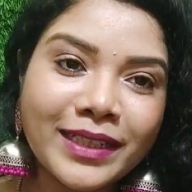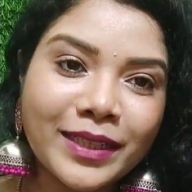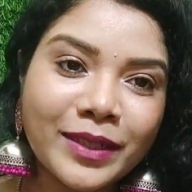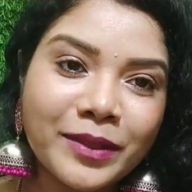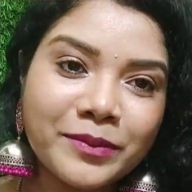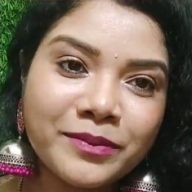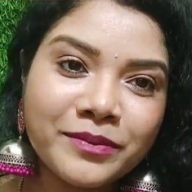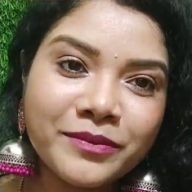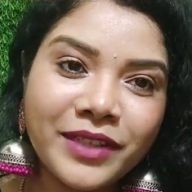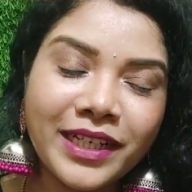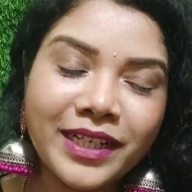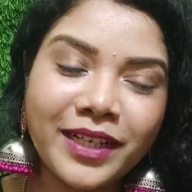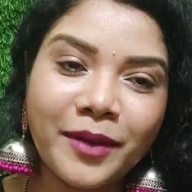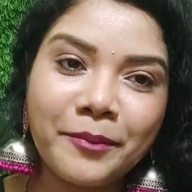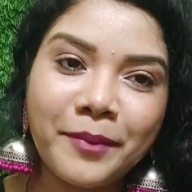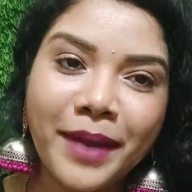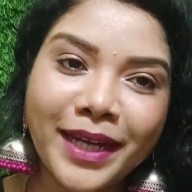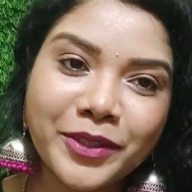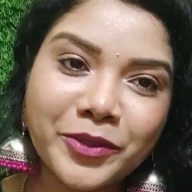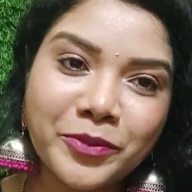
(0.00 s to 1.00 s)
வணக்கம்
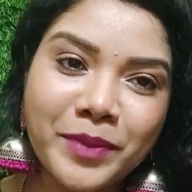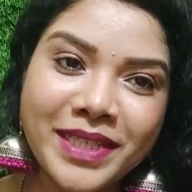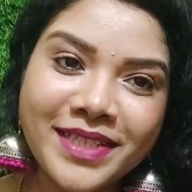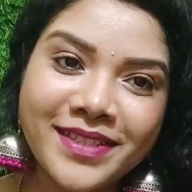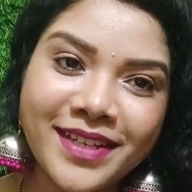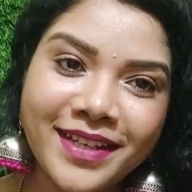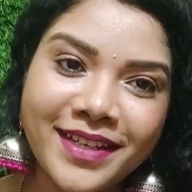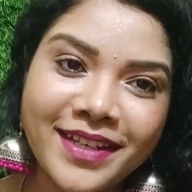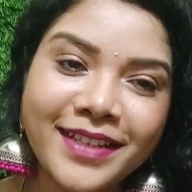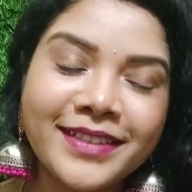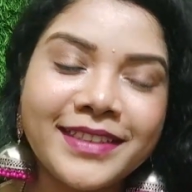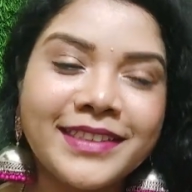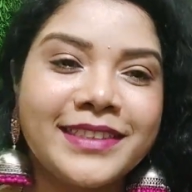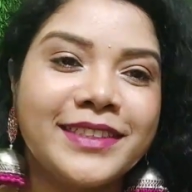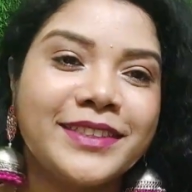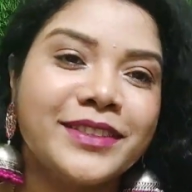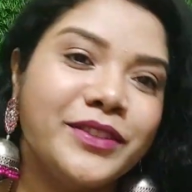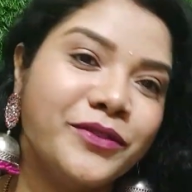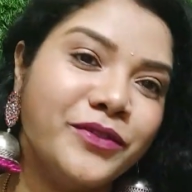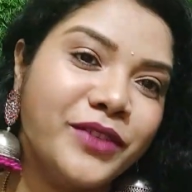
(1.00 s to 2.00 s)
வெல்கம் பேக் டு மை சேனல் திஸ்
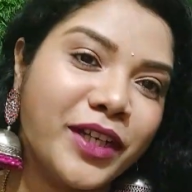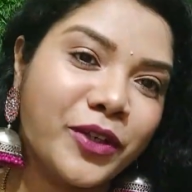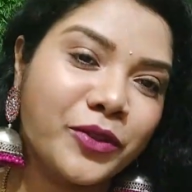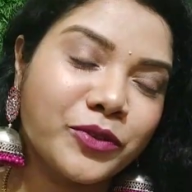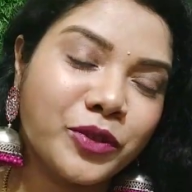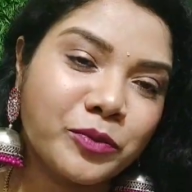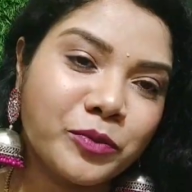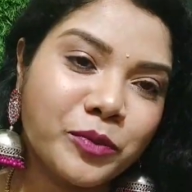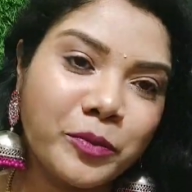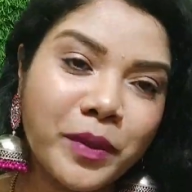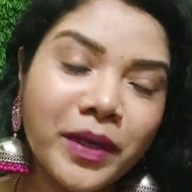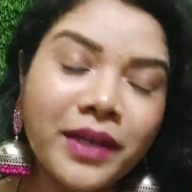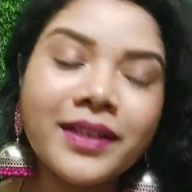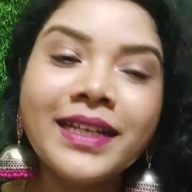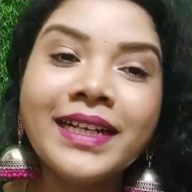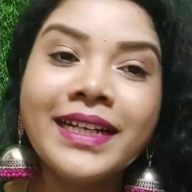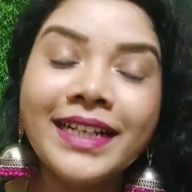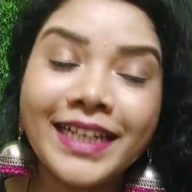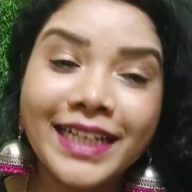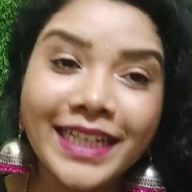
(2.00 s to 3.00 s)
இஸ் திவ்யா கௌதம் குமார்
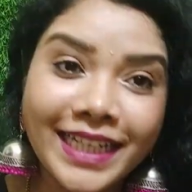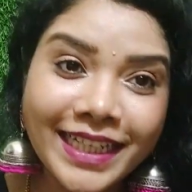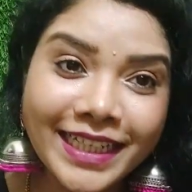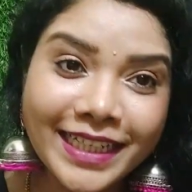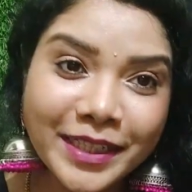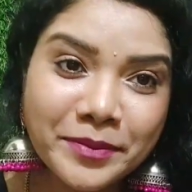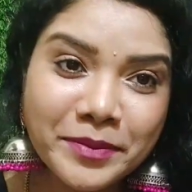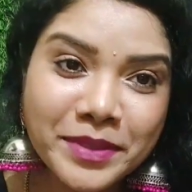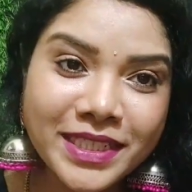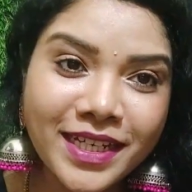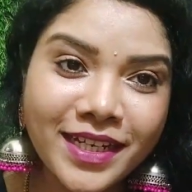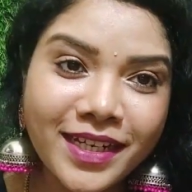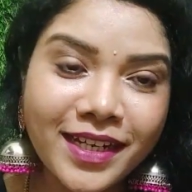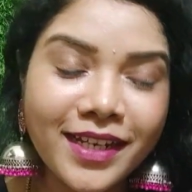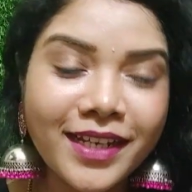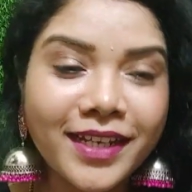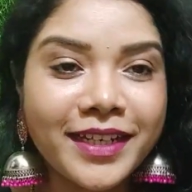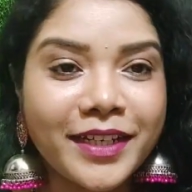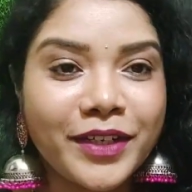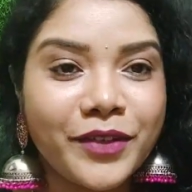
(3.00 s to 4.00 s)
இன்னைக்கு நம்ம
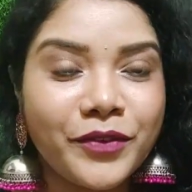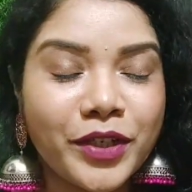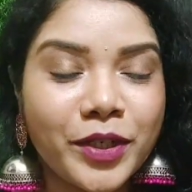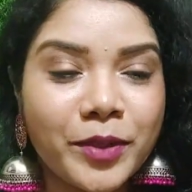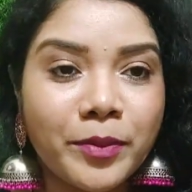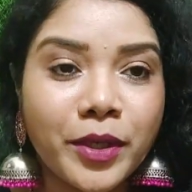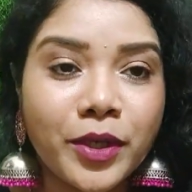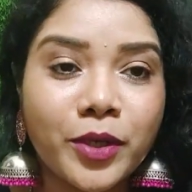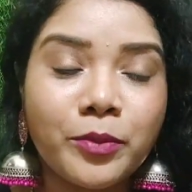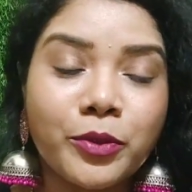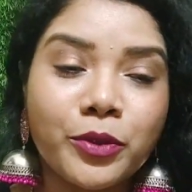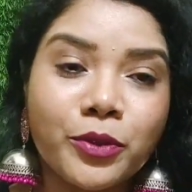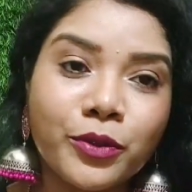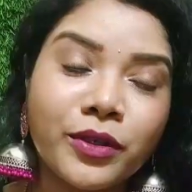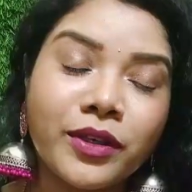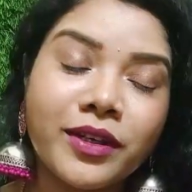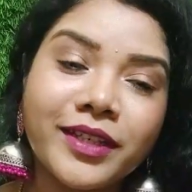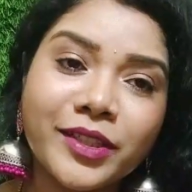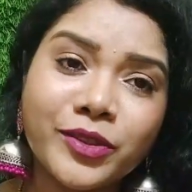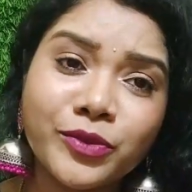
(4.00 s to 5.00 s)
சேனல்ல என்ன வீடியோ பார்க்க
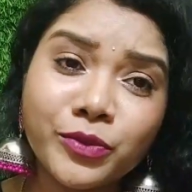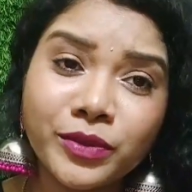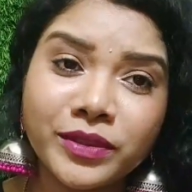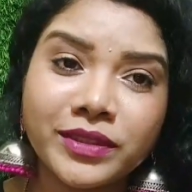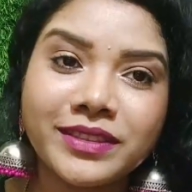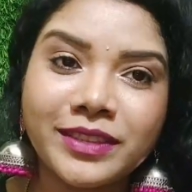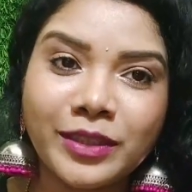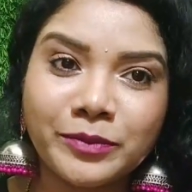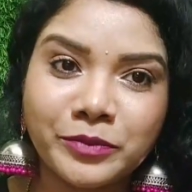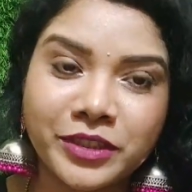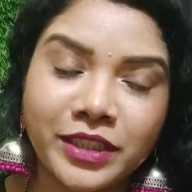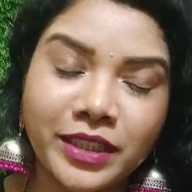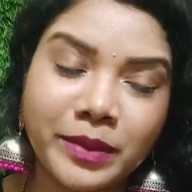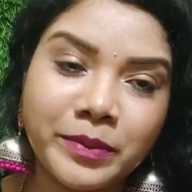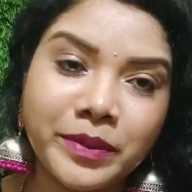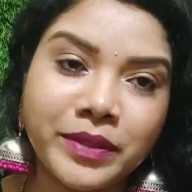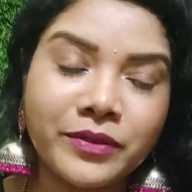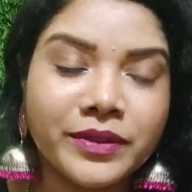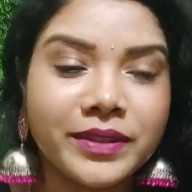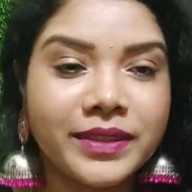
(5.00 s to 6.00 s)
போறோம்னா இதுவும் வந்து
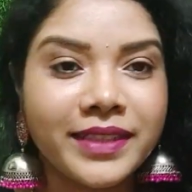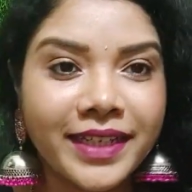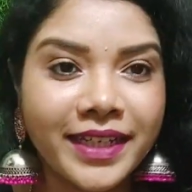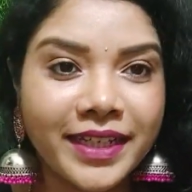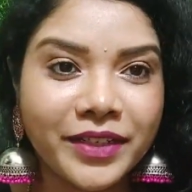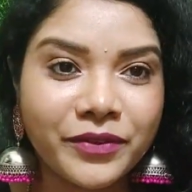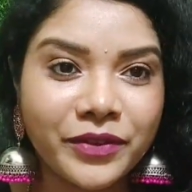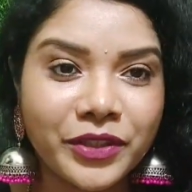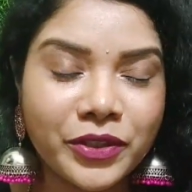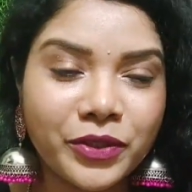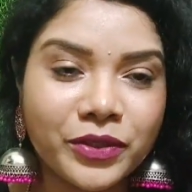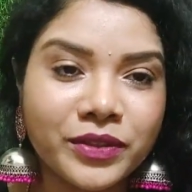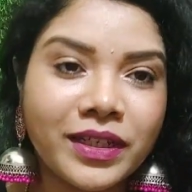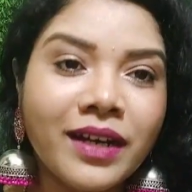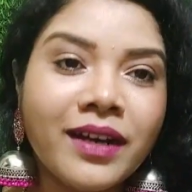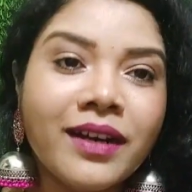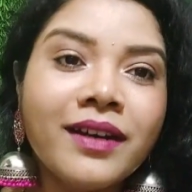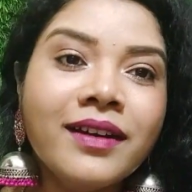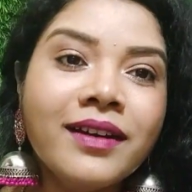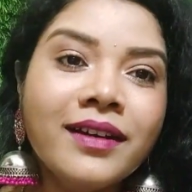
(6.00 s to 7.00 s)
சப்ஸ்கிரைபர் வந்து கேட்ட வீடியோ
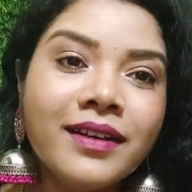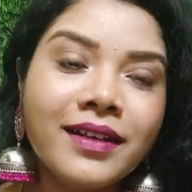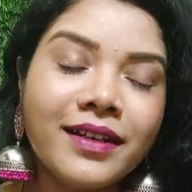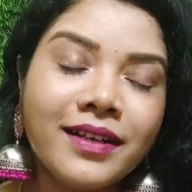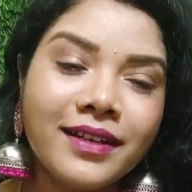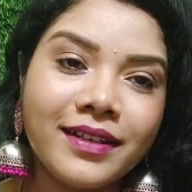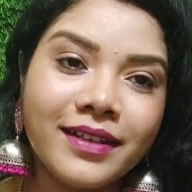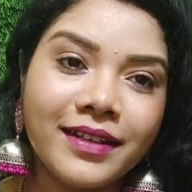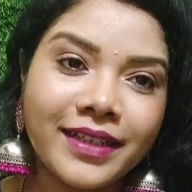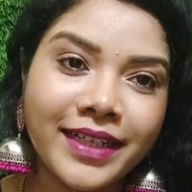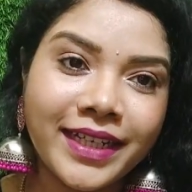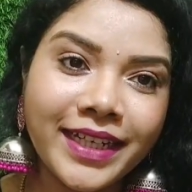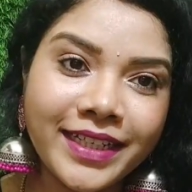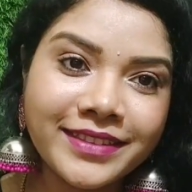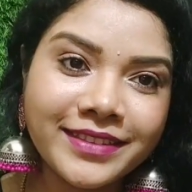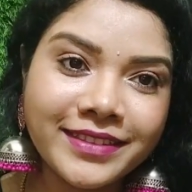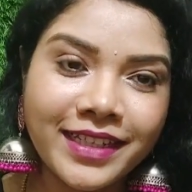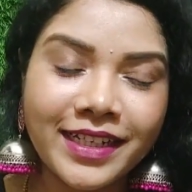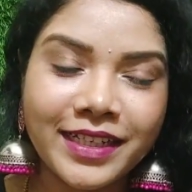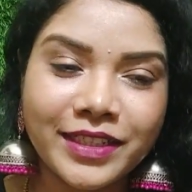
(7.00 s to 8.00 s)
தான்
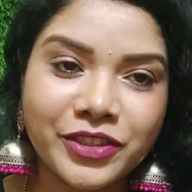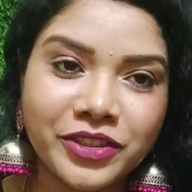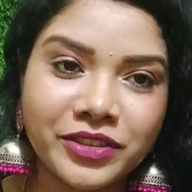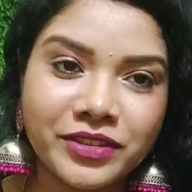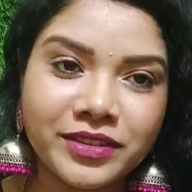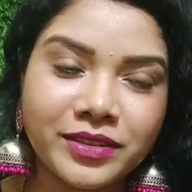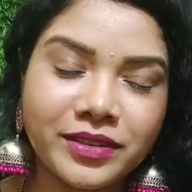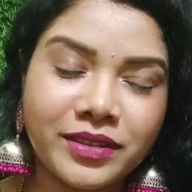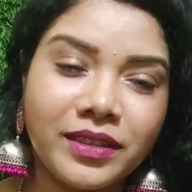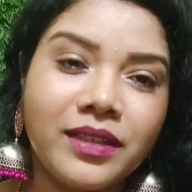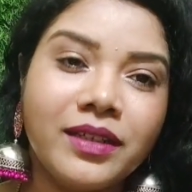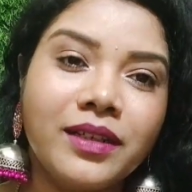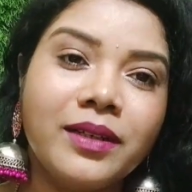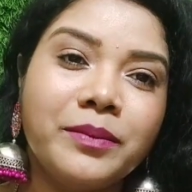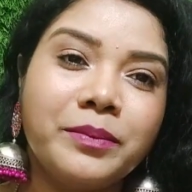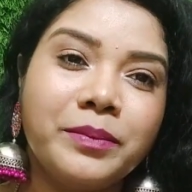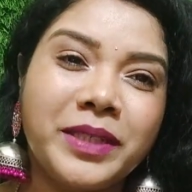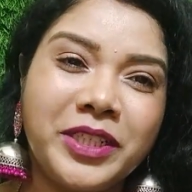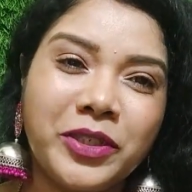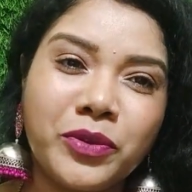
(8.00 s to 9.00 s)
ஹீல்ஸ் கலெக்ஷன்ஸ்
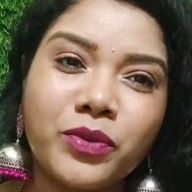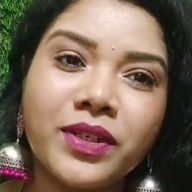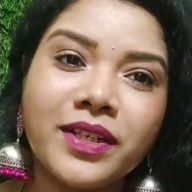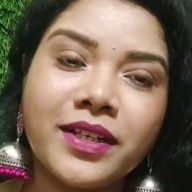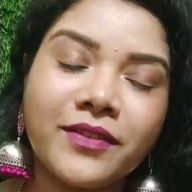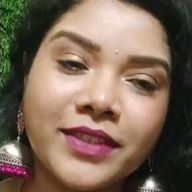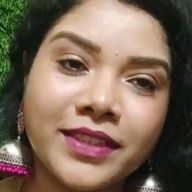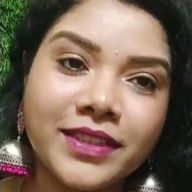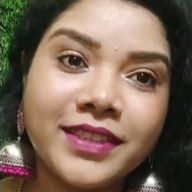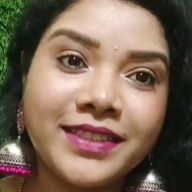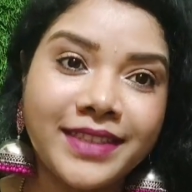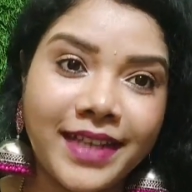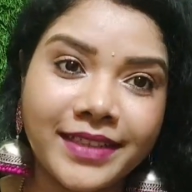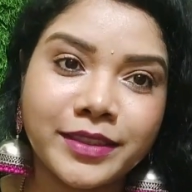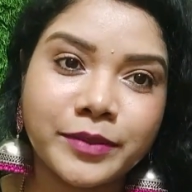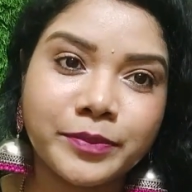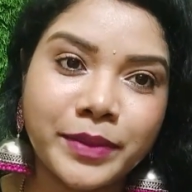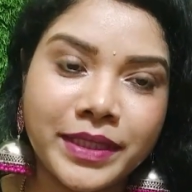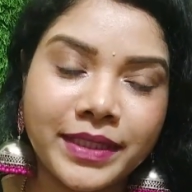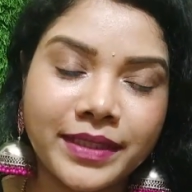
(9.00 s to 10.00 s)
பர்டிகுலரா வந்து
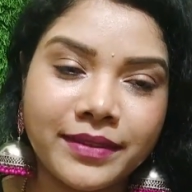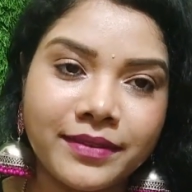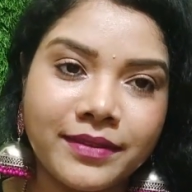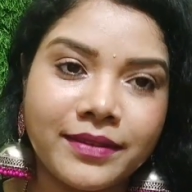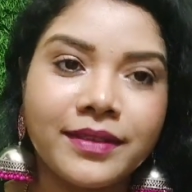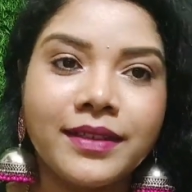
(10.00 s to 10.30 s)
டிரான்ஸ்பரண்ட்